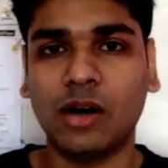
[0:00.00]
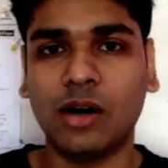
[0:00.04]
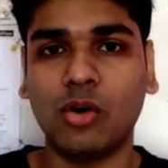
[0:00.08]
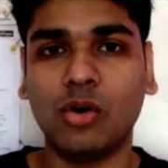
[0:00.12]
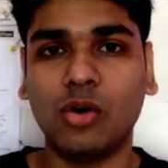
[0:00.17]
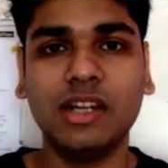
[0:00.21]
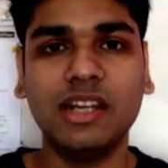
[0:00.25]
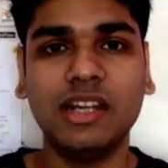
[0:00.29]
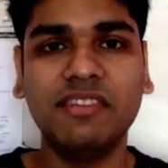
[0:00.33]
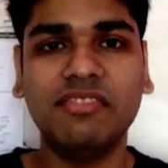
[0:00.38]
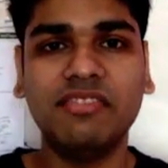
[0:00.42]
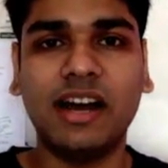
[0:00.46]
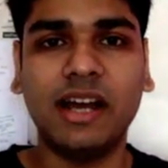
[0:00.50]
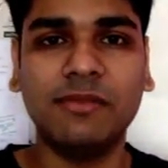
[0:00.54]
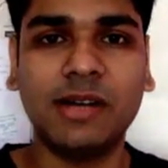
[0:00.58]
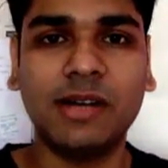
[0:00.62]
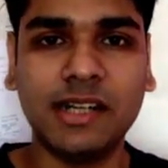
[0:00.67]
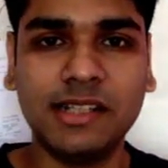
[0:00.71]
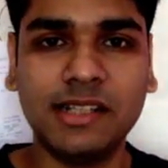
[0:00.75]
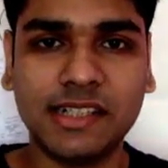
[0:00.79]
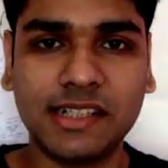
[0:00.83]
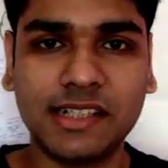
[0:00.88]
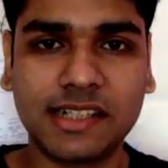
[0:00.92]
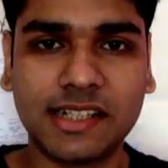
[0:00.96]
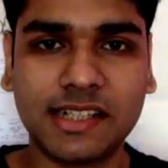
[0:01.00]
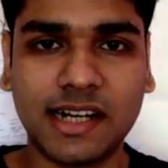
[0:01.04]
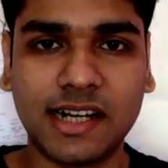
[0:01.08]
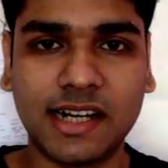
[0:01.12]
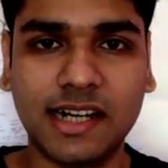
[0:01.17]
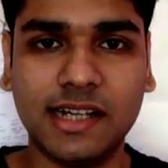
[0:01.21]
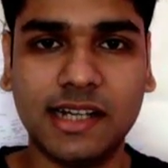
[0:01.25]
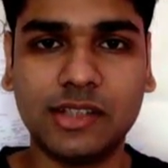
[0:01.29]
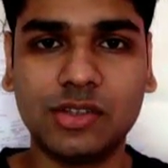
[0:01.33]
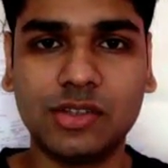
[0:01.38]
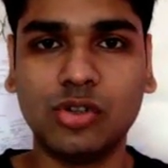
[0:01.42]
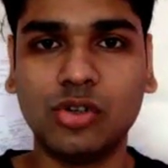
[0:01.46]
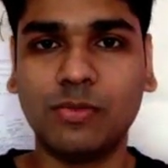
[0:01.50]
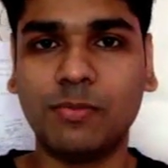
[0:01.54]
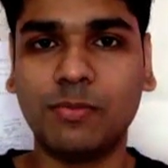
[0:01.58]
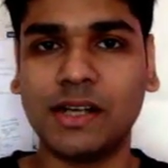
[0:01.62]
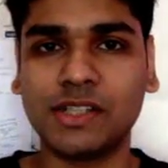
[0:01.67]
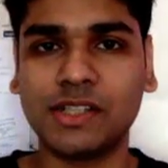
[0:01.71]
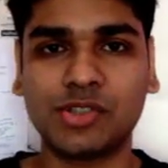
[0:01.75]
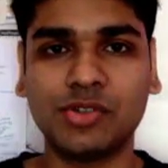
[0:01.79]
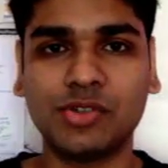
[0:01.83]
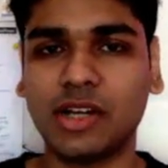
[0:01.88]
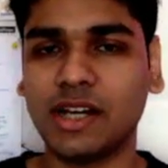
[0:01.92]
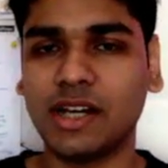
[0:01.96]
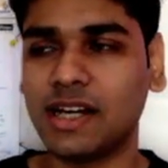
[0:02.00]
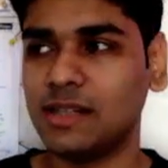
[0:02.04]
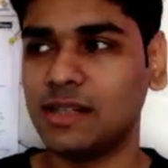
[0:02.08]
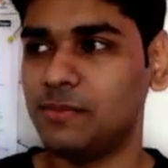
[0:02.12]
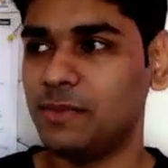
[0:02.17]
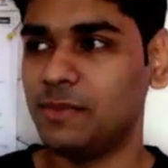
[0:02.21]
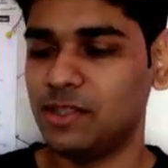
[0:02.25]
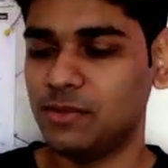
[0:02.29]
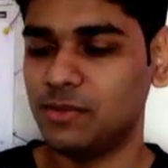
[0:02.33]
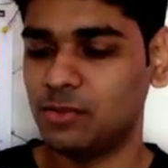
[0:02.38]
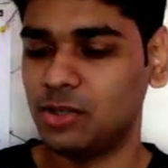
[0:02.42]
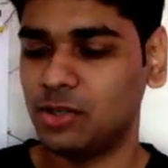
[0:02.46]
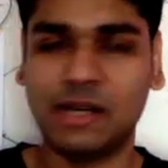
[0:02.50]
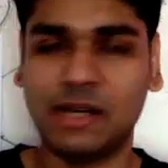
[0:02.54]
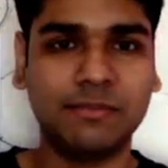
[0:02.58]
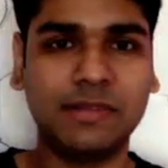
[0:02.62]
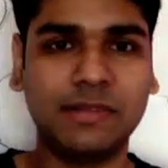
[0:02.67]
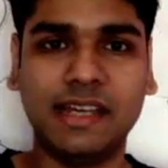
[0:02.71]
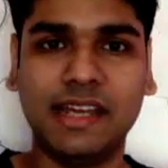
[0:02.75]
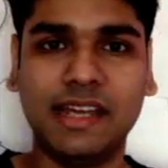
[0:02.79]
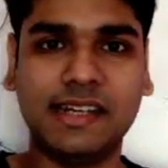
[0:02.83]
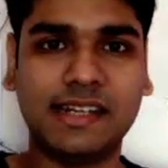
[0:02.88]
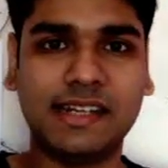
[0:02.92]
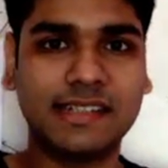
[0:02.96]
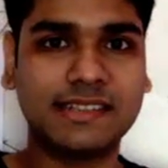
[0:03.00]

অনলি ফাইভ হান্ড্রেড টাকা তো পাঁচশো টাকার বিনিময়ে আপনি এটা